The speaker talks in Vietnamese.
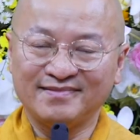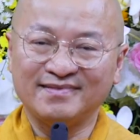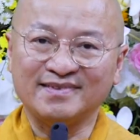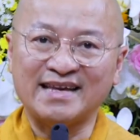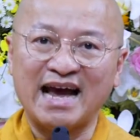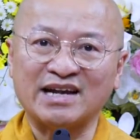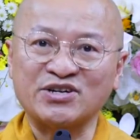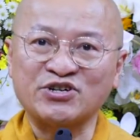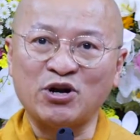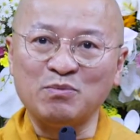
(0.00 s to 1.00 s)
và
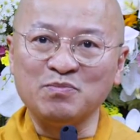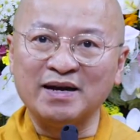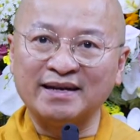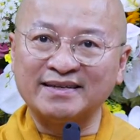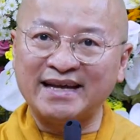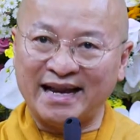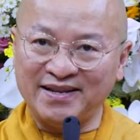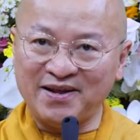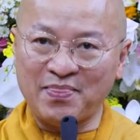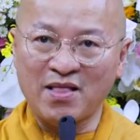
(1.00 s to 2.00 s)
trong nghịch cảnh
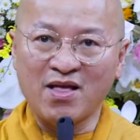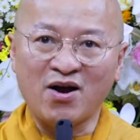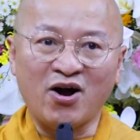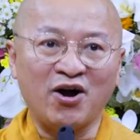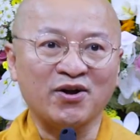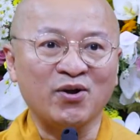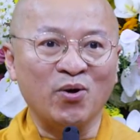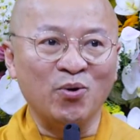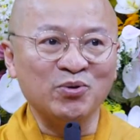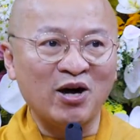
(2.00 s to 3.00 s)
đó, họ
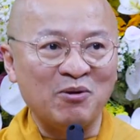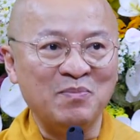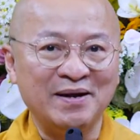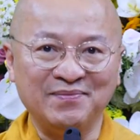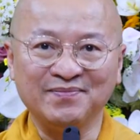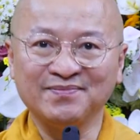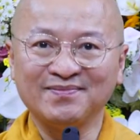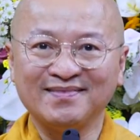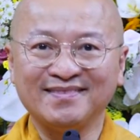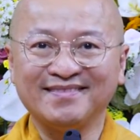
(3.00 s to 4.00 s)
đủ thông minh
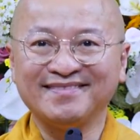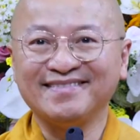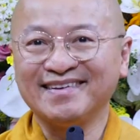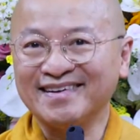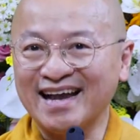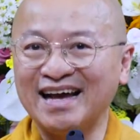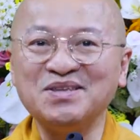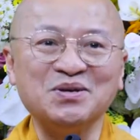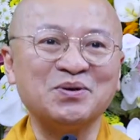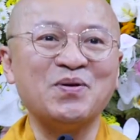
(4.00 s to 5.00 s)
để
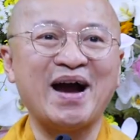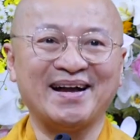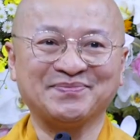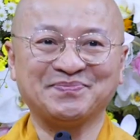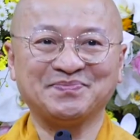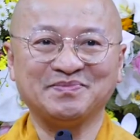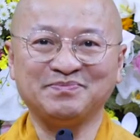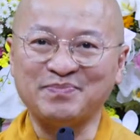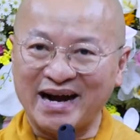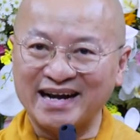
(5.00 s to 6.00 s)
vượt qua
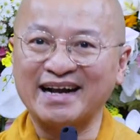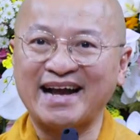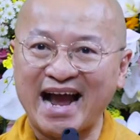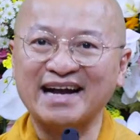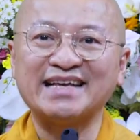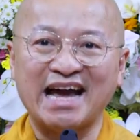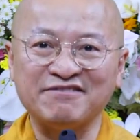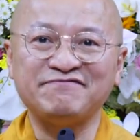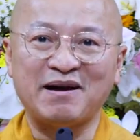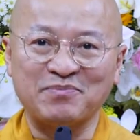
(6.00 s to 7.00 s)
bằng các giải
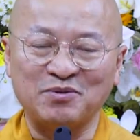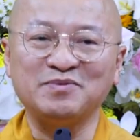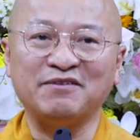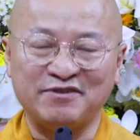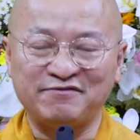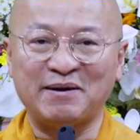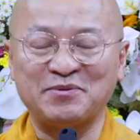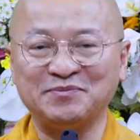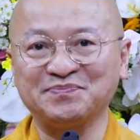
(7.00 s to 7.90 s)
pháp đúng và phương pháp đúng.